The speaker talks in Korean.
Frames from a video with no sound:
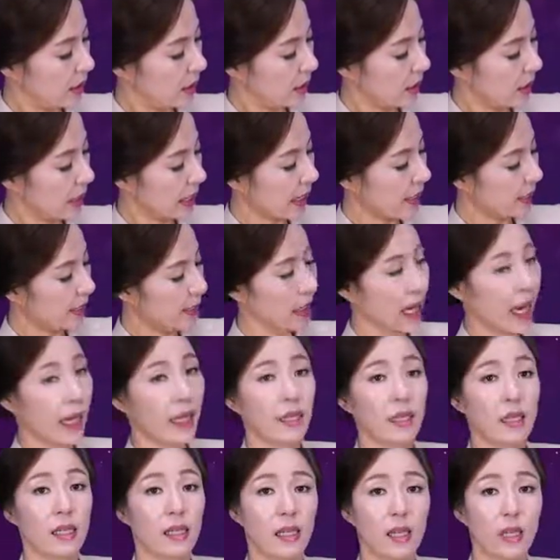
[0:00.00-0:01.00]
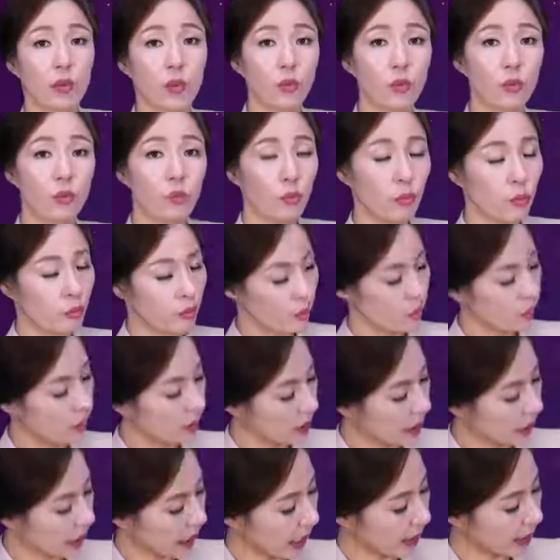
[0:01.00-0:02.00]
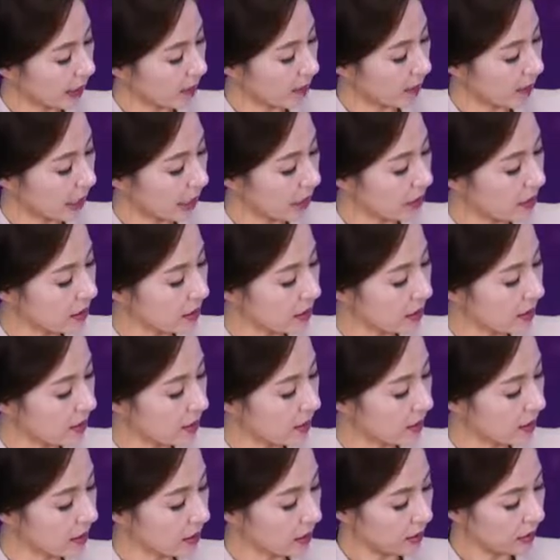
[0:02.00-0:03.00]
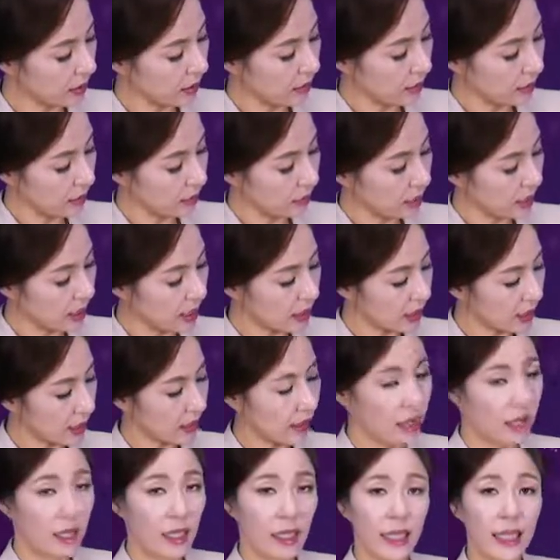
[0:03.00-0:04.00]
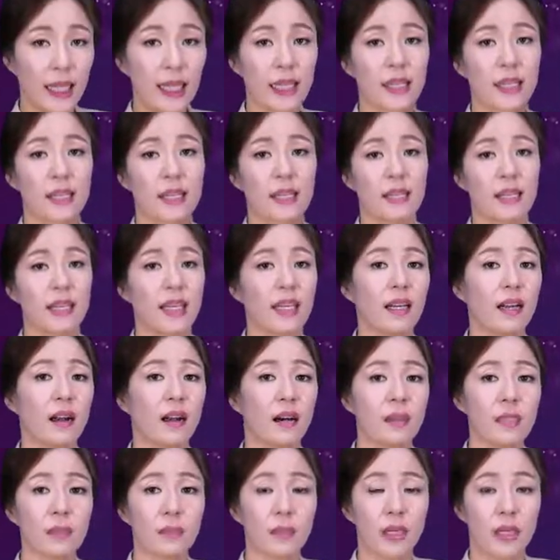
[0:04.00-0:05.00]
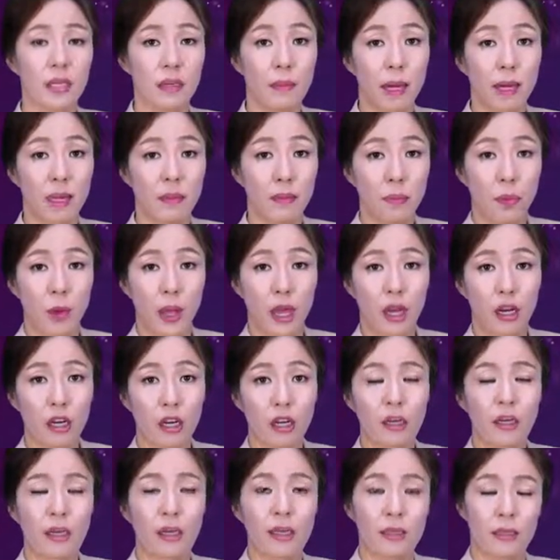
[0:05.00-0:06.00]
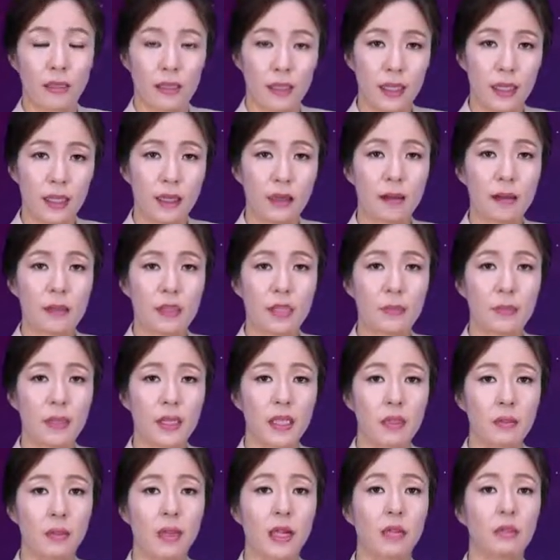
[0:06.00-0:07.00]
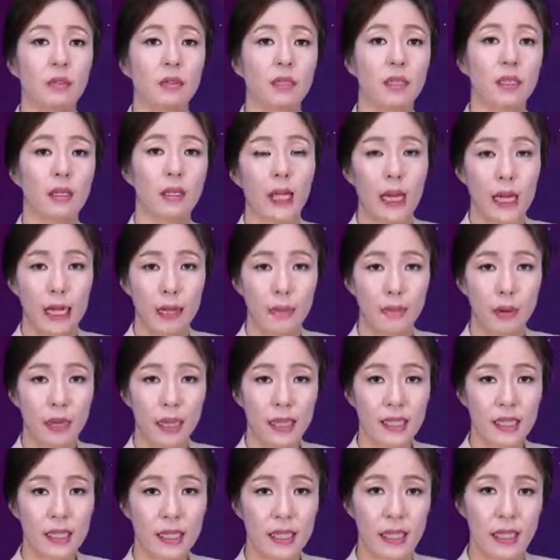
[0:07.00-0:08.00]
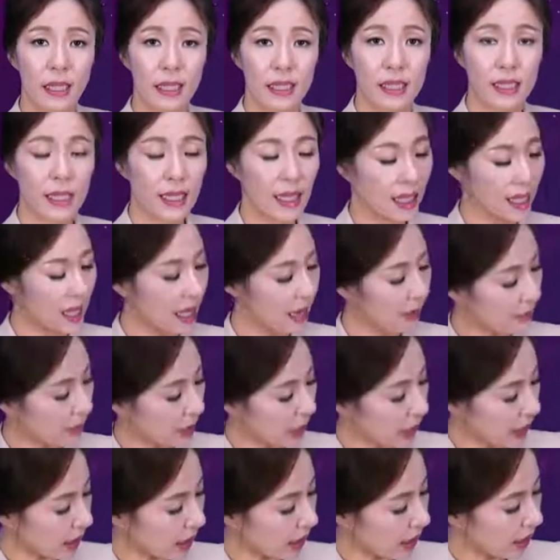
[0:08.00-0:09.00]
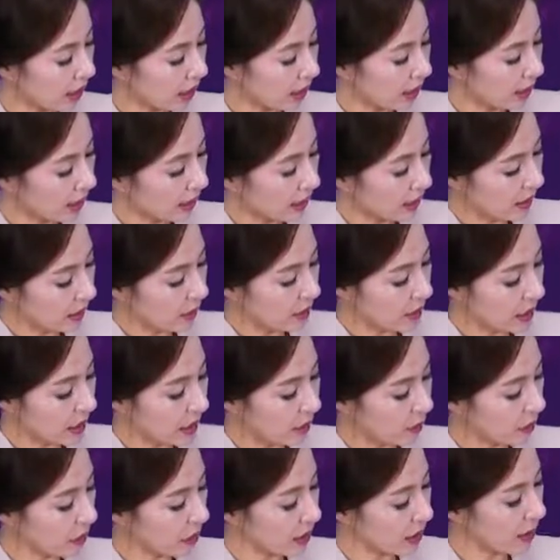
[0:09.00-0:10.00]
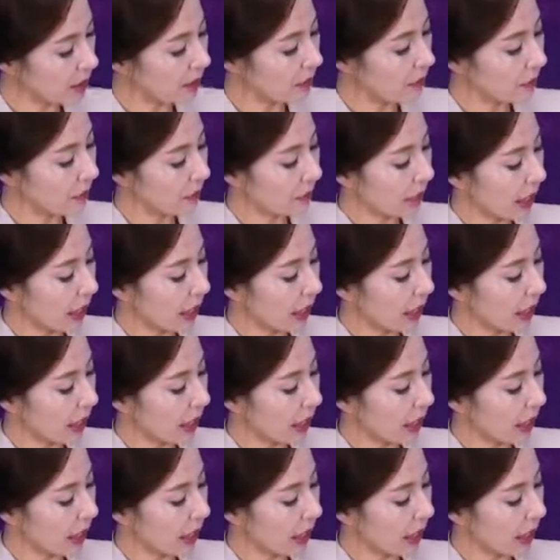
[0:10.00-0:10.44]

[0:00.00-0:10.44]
라이트 아트리움, 라이트 벤트리클, 얘는 트리커 스피드 밸브예요. 트리커 스피드 밸브는 리플렛이 3개입니다. 자, 우리